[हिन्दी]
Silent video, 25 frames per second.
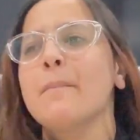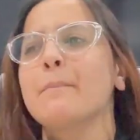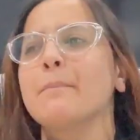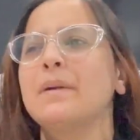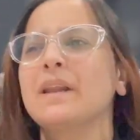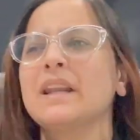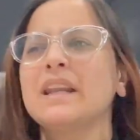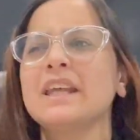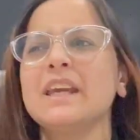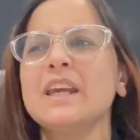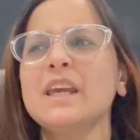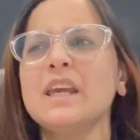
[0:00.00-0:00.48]

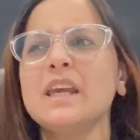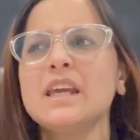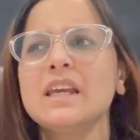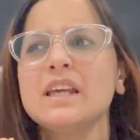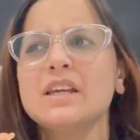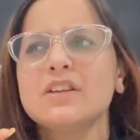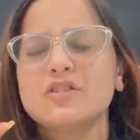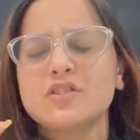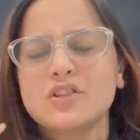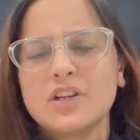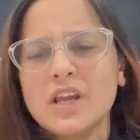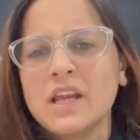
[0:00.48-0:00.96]
बल्कि
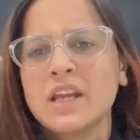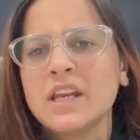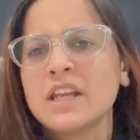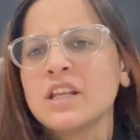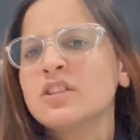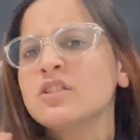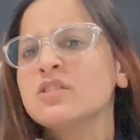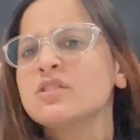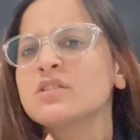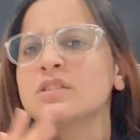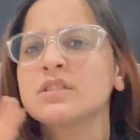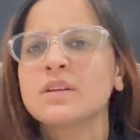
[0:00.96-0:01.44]
ट्रेनिंग
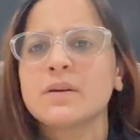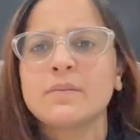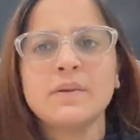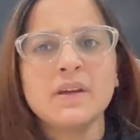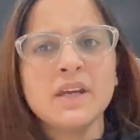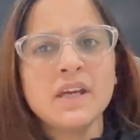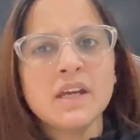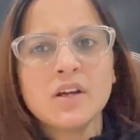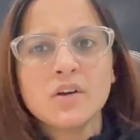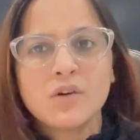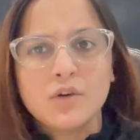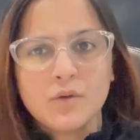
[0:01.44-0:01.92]
तो
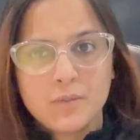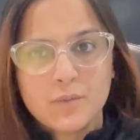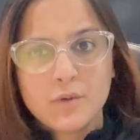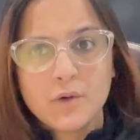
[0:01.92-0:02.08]
सभी को